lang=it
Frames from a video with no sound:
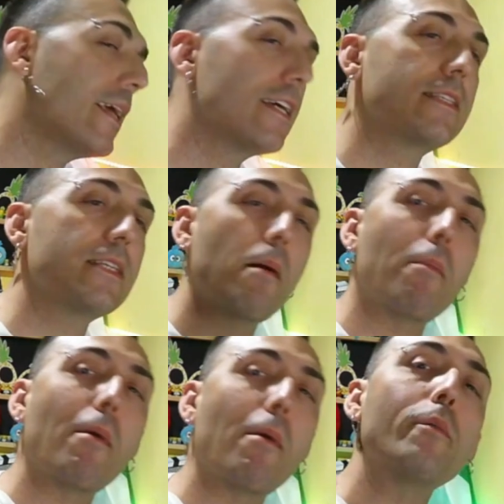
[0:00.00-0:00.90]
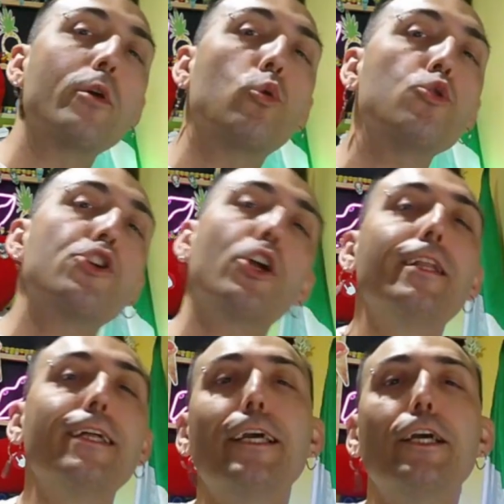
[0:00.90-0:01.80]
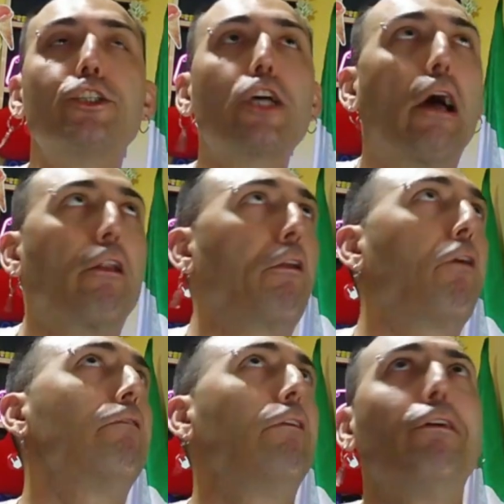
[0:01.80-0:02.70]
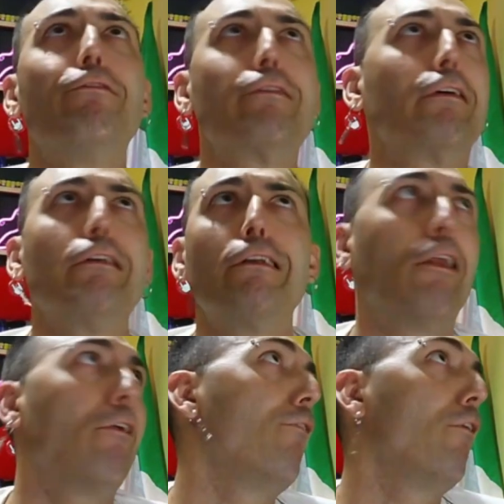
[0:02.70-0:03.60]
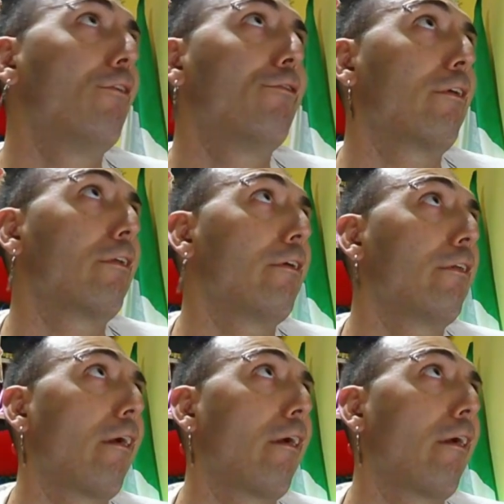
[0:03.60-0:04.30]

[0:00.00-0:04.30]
e sì, ma manco mio cugino dei dieci anni, non voglio ferire, non voglio ferire.